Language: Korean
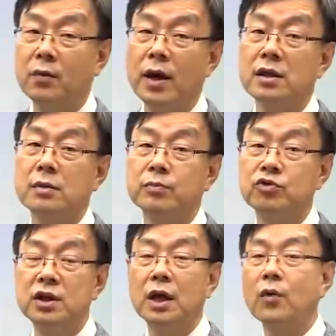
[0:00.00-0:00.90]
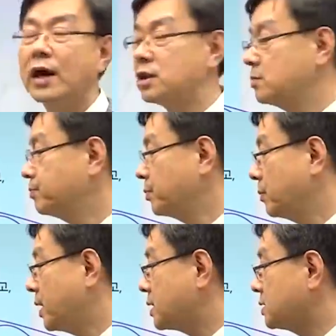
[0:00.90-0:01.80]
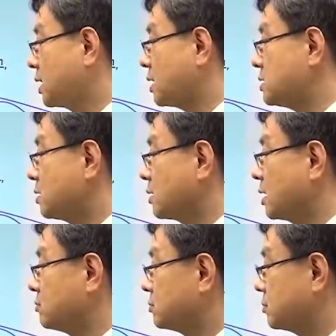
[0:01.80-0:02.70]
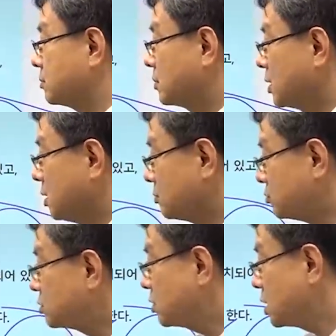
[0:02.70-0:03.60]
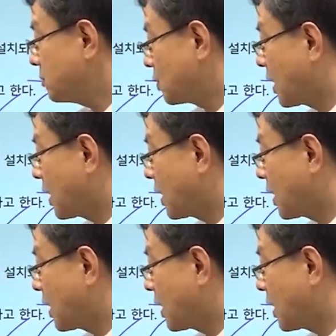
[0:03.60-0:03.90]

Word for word: 관습 우리나라 관습법에 의하여 인정되는 물건입니다.